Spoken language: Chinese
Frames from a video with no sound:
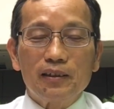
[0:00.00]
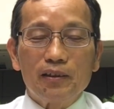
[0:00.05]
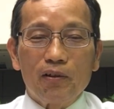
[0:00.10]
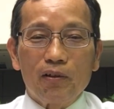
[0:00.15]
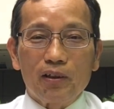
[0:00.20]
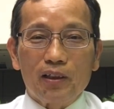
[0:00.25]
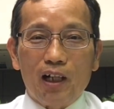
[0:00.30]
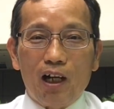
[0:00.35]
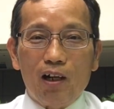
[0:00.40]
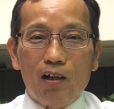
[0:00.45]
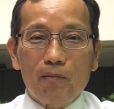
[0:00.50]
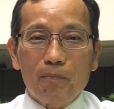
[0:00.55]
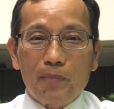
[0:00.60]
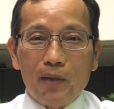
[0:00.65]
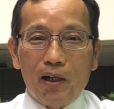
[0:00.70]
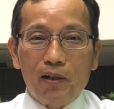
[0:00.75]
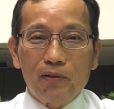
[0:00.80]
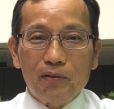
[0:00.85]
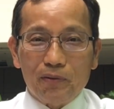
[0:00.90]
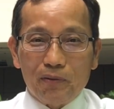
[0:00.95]
有高
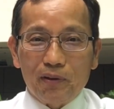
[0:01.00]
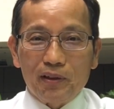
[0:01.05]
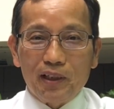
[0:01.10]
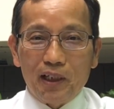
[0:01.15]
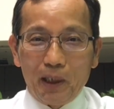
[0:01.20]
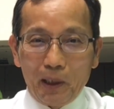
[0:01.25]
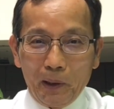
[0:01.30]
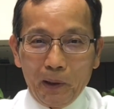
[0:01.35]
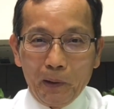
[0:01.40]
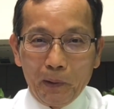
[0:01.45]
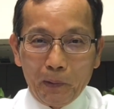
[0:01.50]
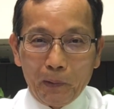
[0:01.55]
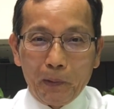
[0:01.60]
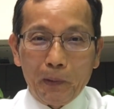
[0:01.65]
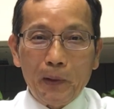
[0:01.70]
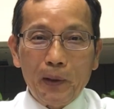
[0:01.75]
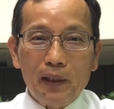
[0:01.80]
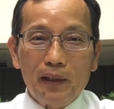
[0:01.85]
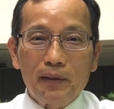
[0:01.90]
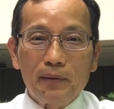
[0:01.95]
标准的儿
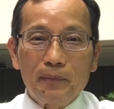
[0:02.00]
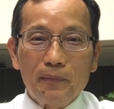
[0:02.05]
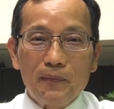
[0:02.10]
女。